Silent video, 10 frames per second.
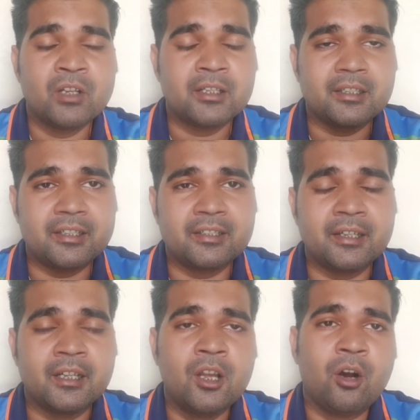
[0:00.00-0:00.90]
रिलीज
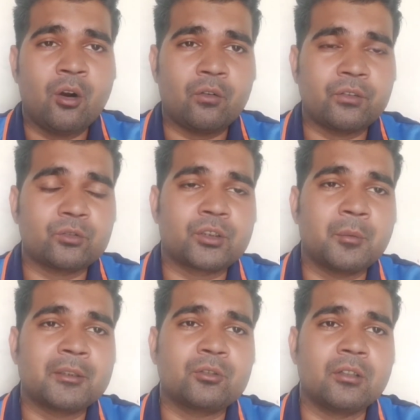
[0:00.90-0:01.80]
डेट और फिर उसके
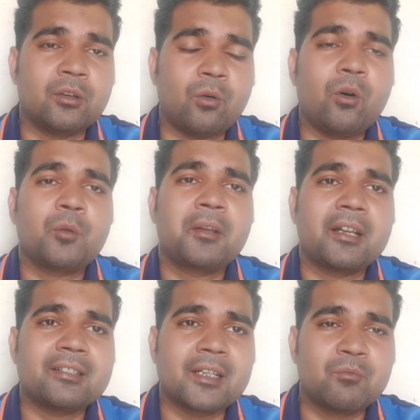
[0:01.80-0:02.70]
बाद और भी
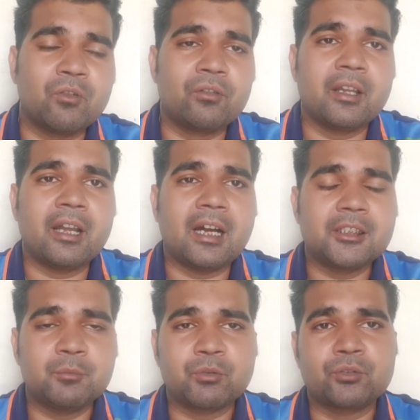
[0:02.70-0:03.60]
कई सारी मूवी हैं
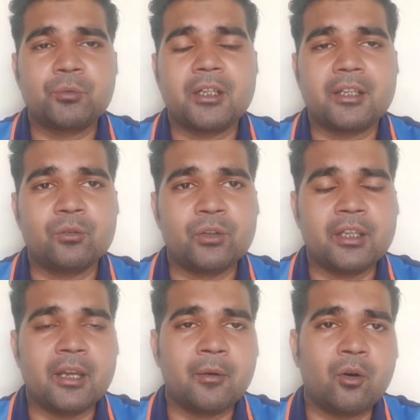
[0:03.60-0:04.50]
आदि पुरुष भी लगी हुई है